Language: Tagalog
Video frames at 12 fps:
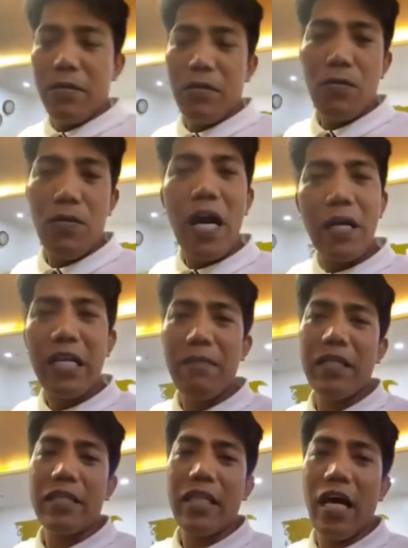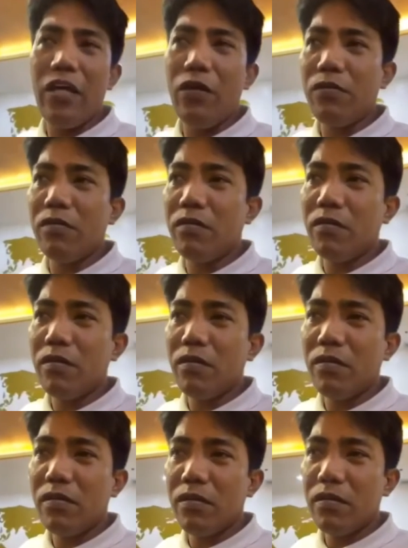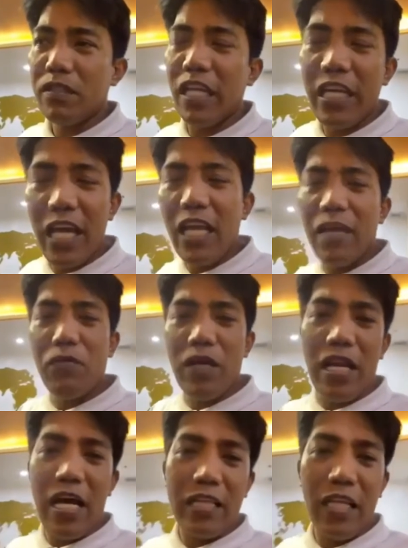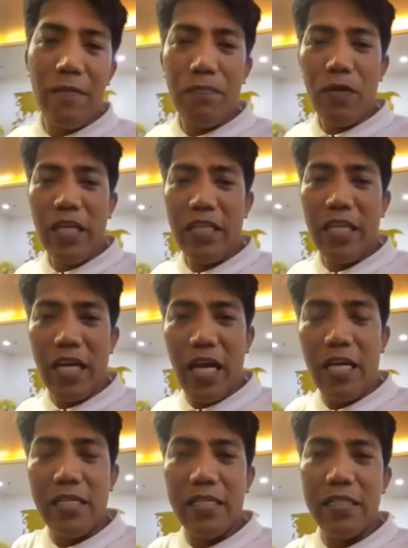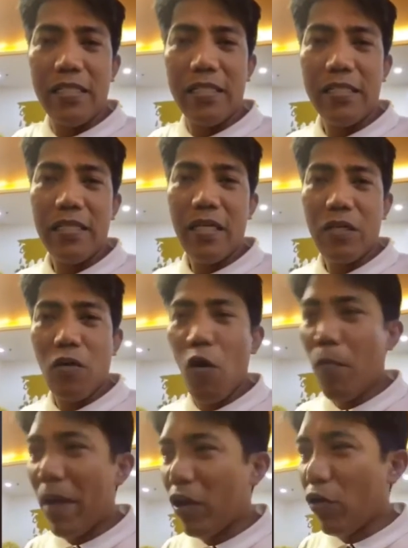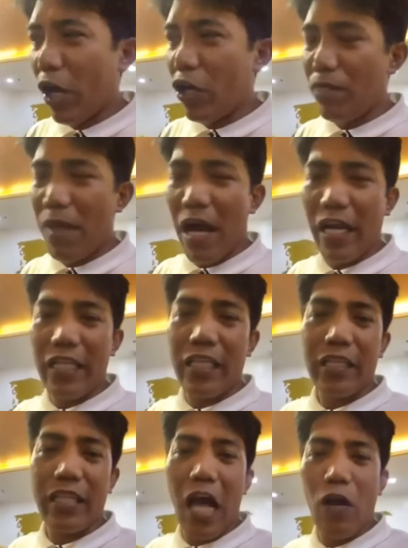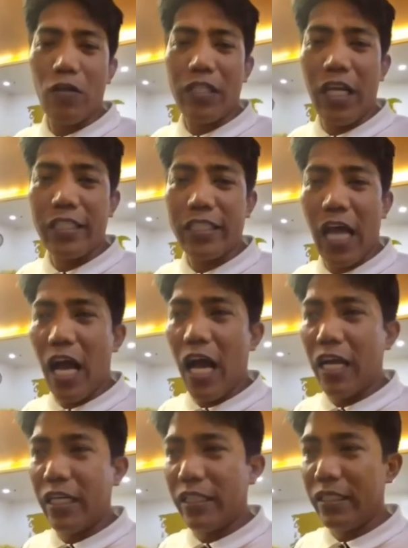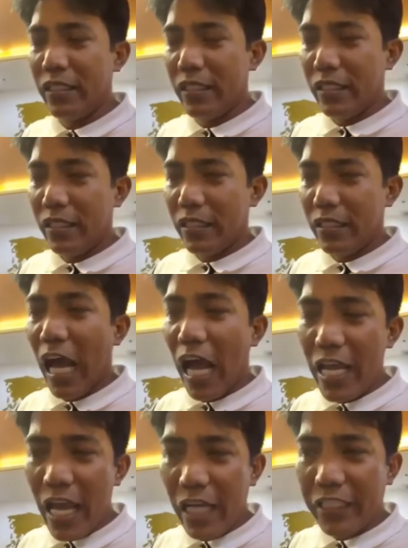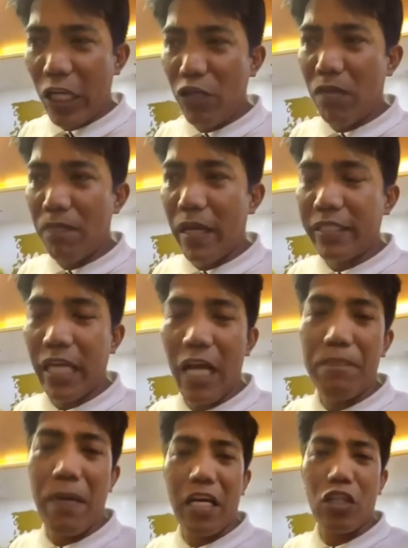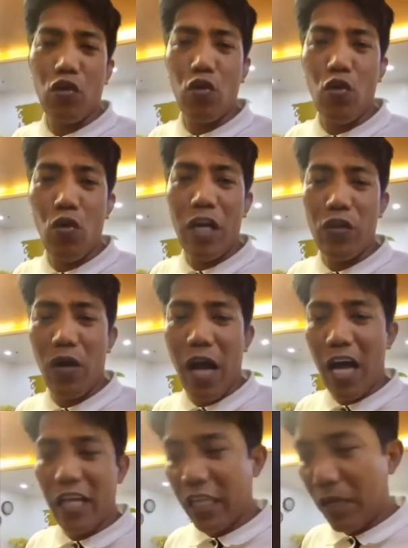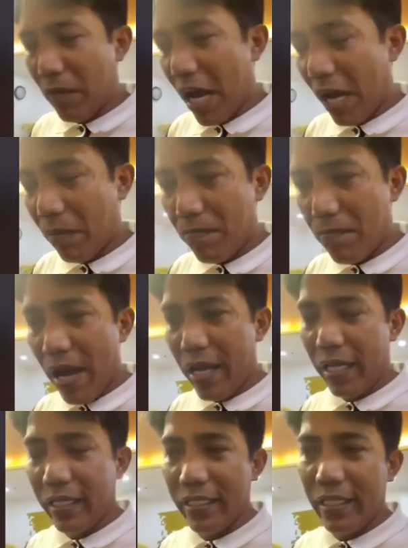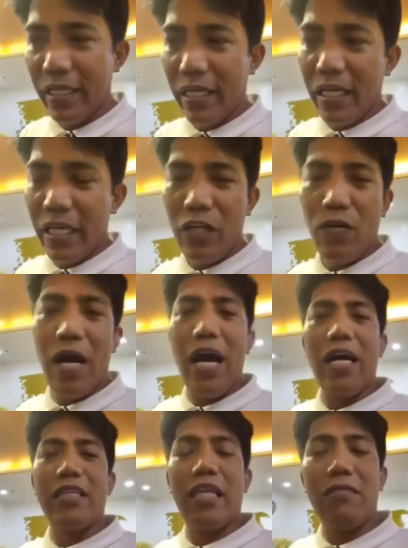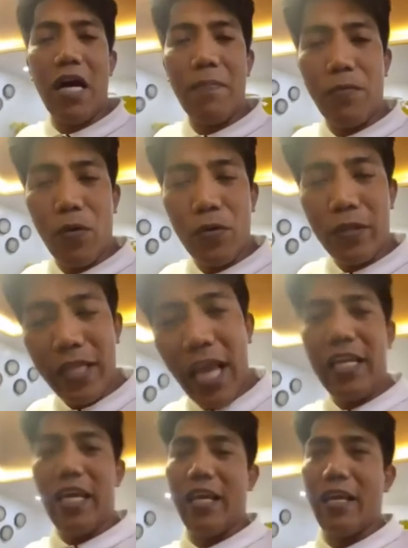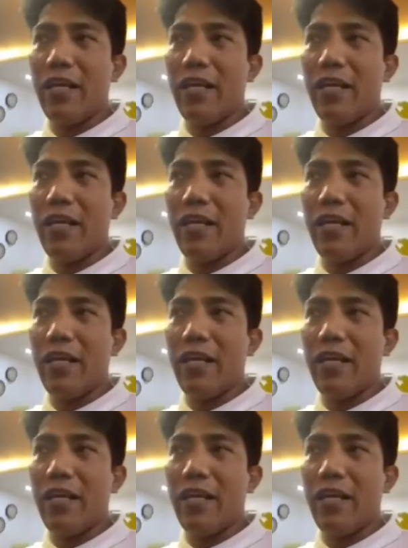wag naman tayong tigilan muna natin ang politika. Kung meron kayong makitang tao sa lansangan na kaya siya lumabas ay para tulungan yung ating mga kababayan, yung ating mga frontliner,